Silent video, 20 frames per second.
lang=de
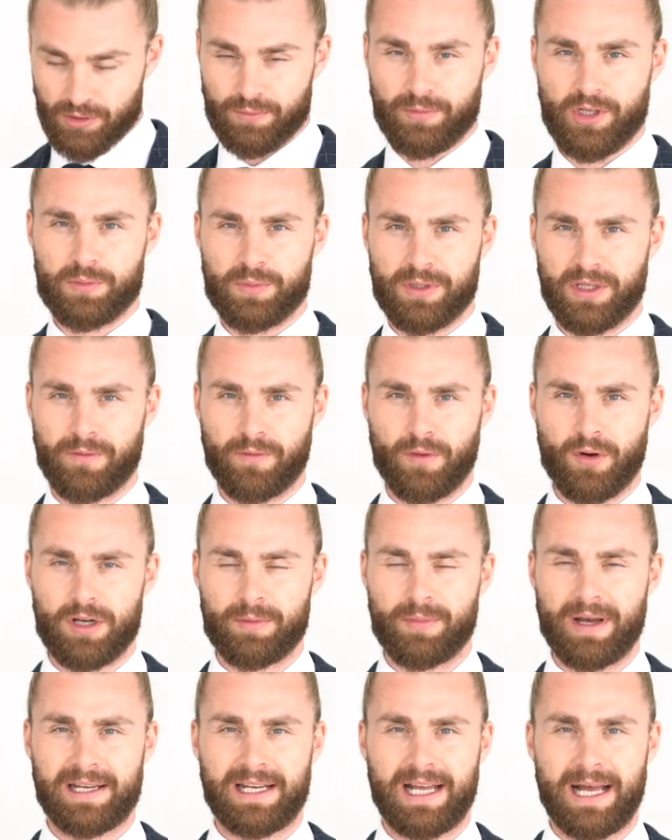Wenn zum Beispiel hier
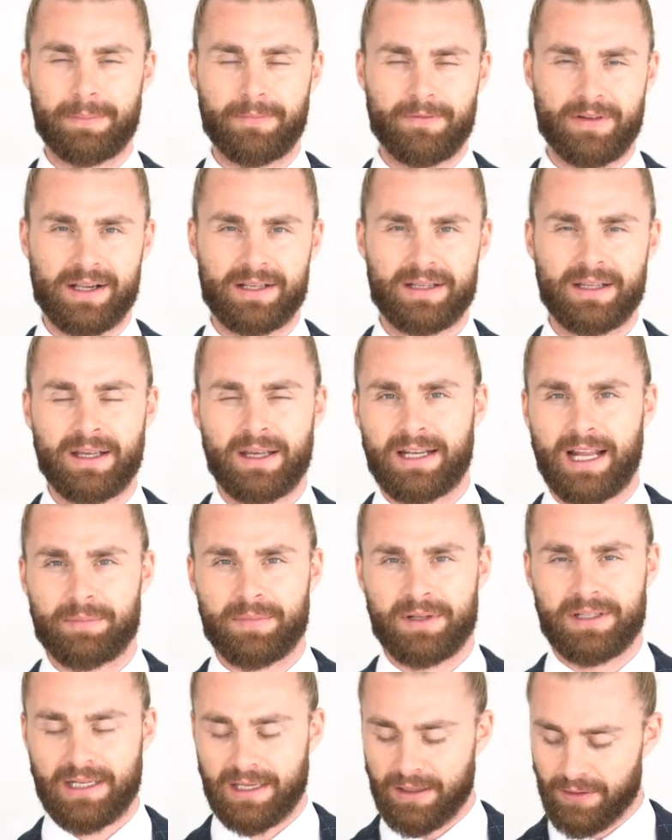vorne mal einer abfällt, dann hat
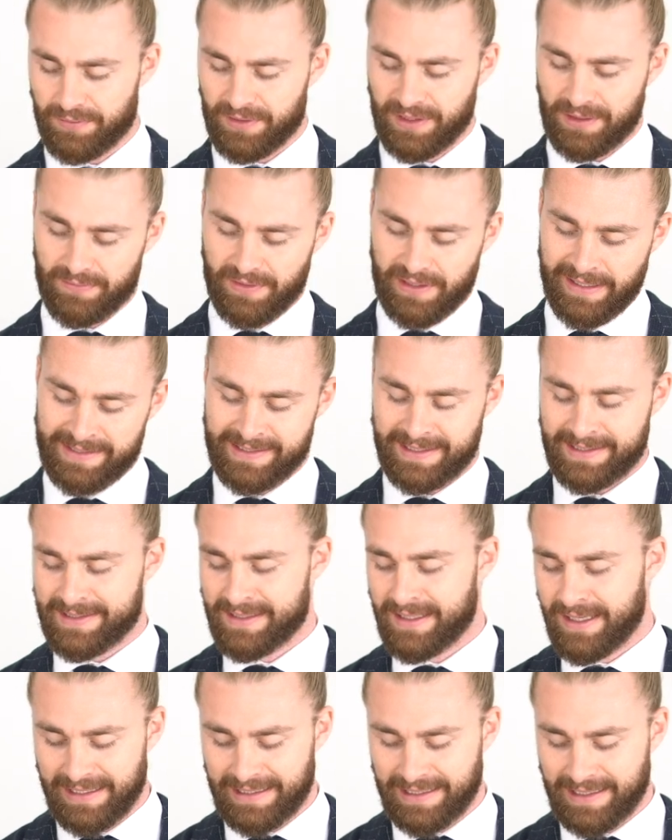man da auf jeden Fall
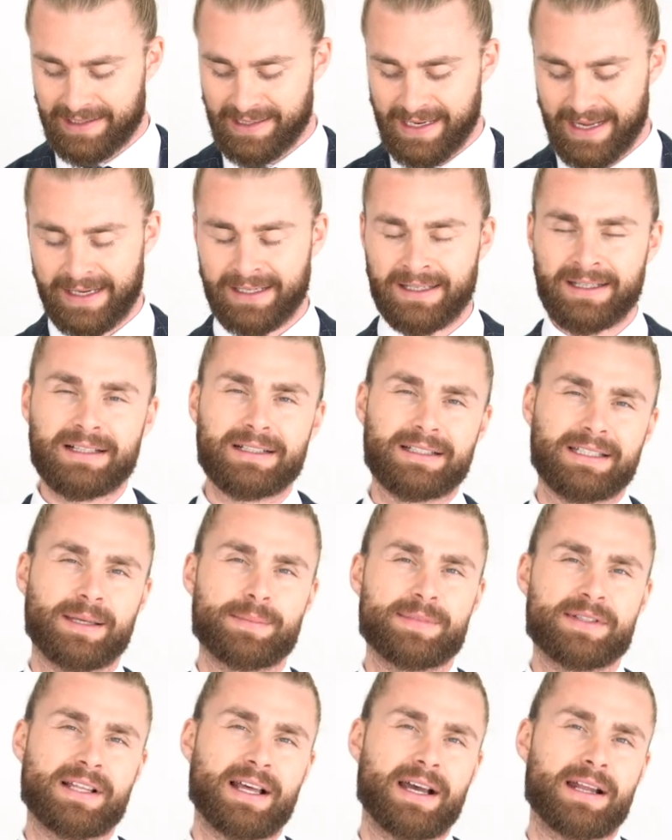Ersatz. Bei den kleinen
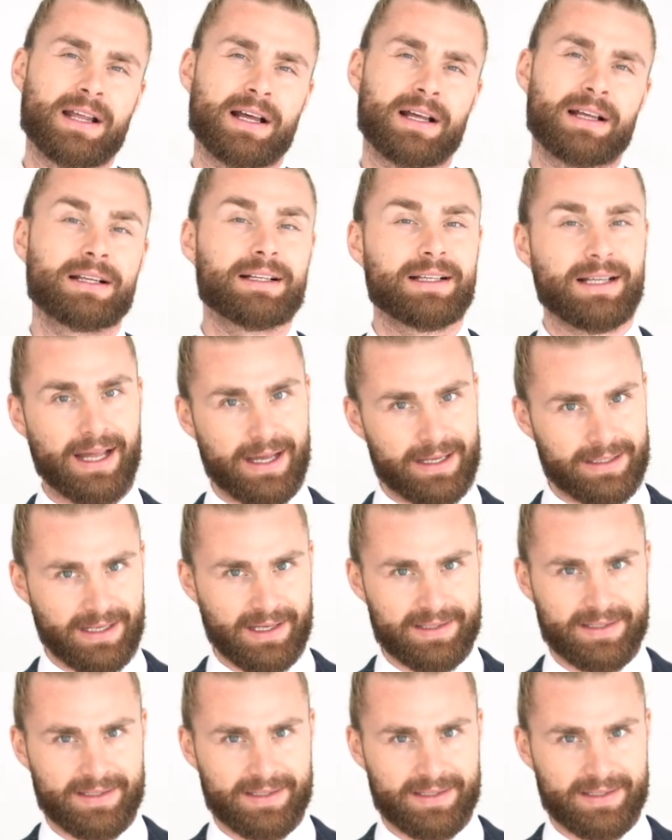gibt es leider keinen